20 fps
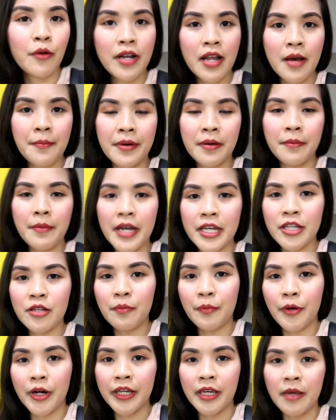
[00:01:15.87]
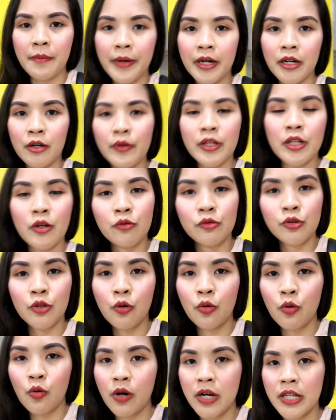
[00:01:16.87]
wala pang bayad yung parking pero we don't
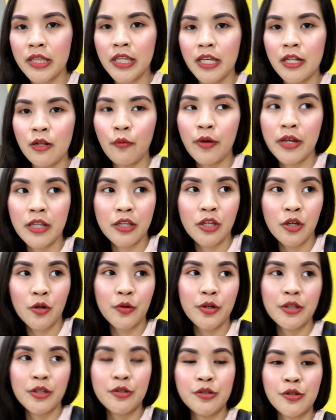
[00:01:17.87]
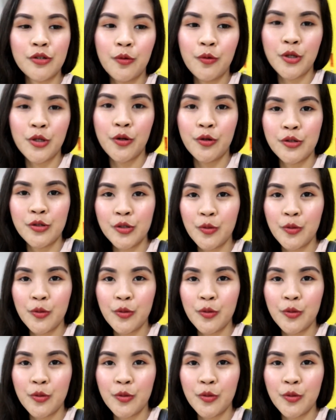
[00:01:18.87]
know kung until when yon So, yun.